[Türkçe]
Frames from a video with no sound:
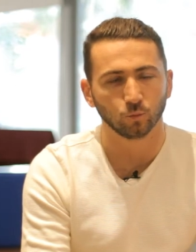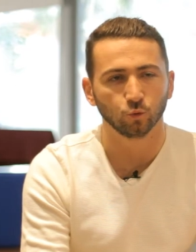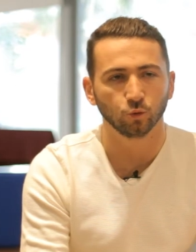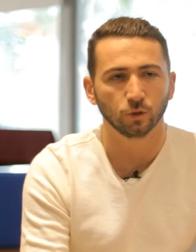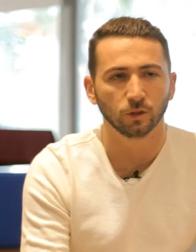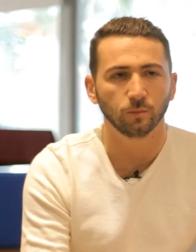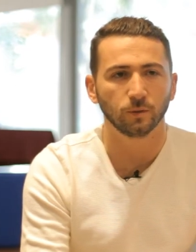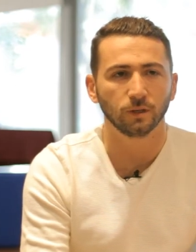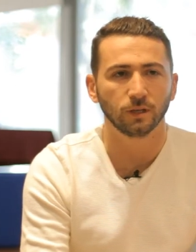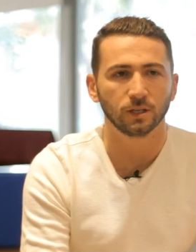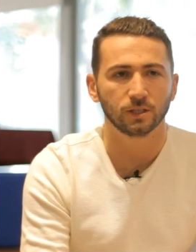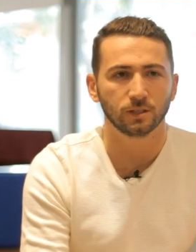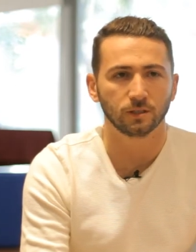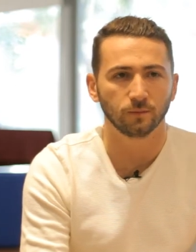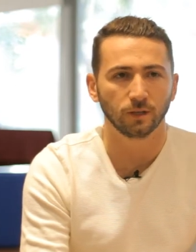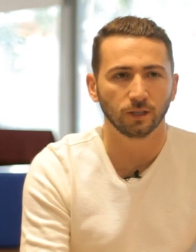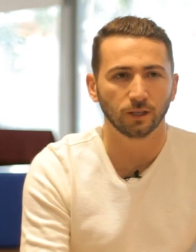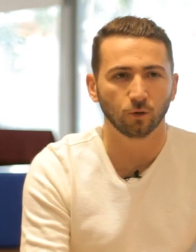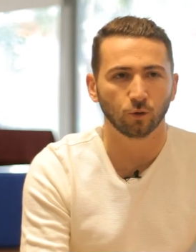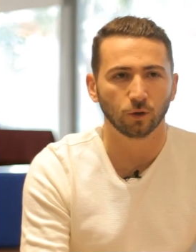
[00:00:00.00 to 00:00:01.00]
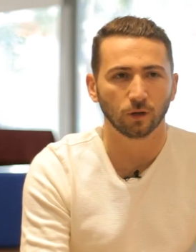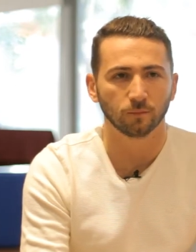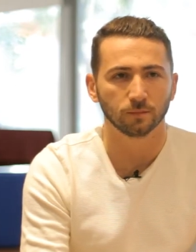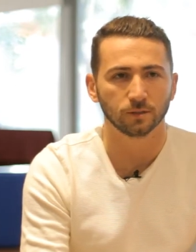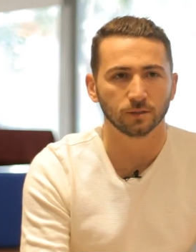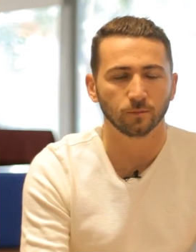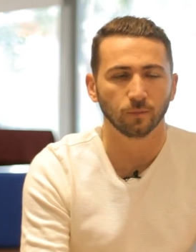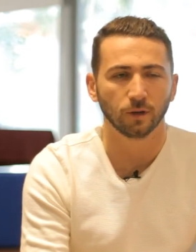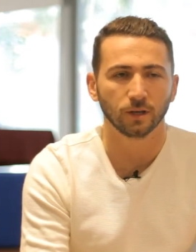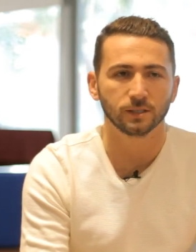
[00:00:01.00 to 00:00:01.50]
Bunları birleştirmek en
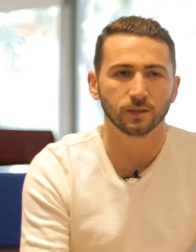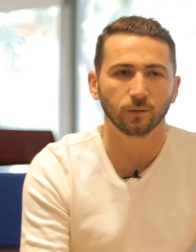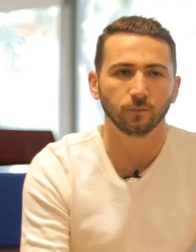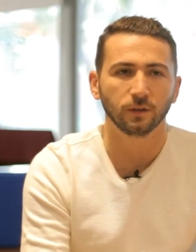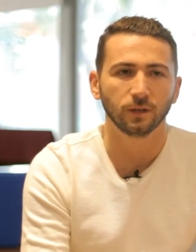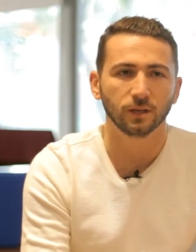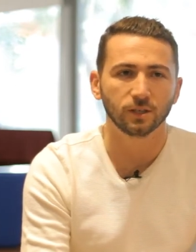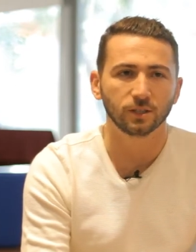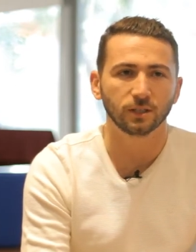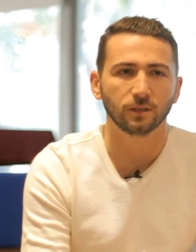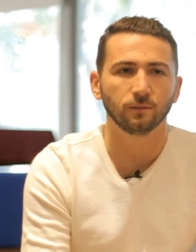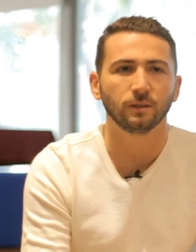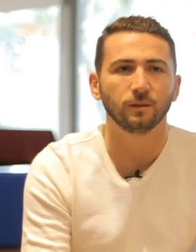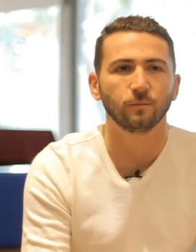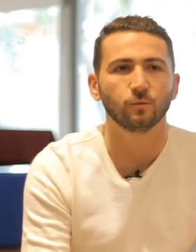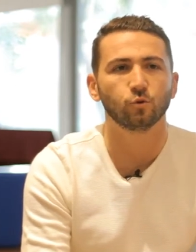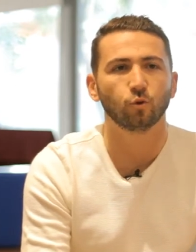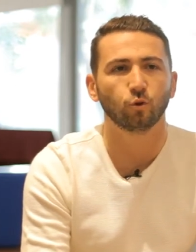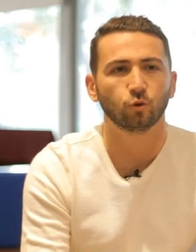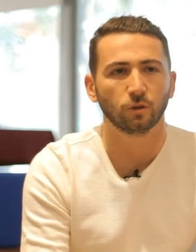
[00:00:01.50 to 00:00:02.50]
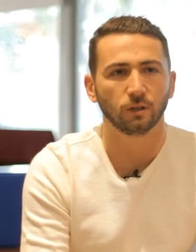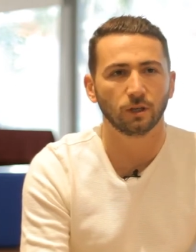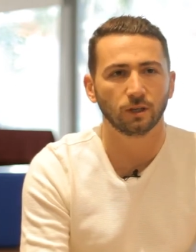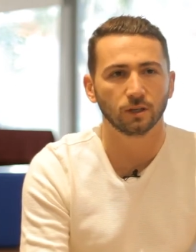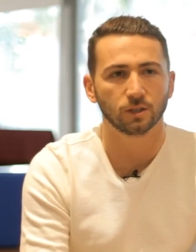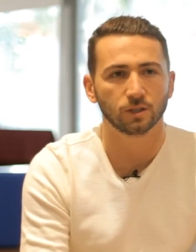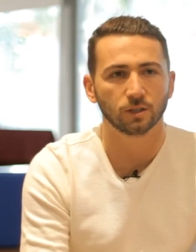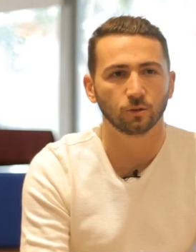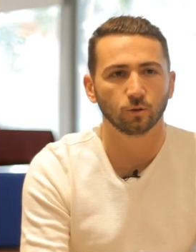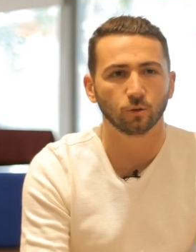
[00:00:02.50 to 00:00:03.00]
önemlisi. Bazen birleştiremediğimiz noktalar
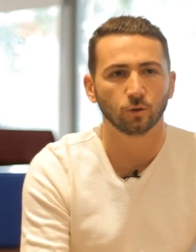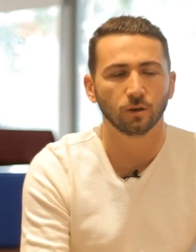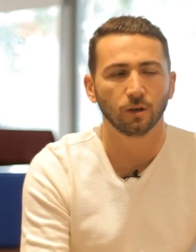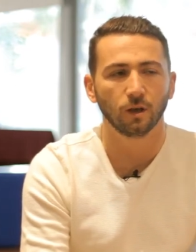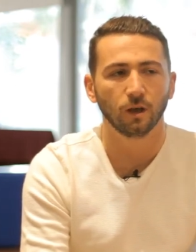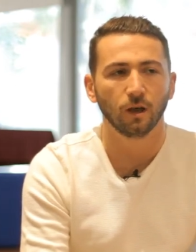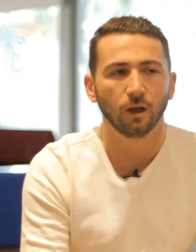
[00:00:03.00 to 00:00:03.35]
yaşanıyor.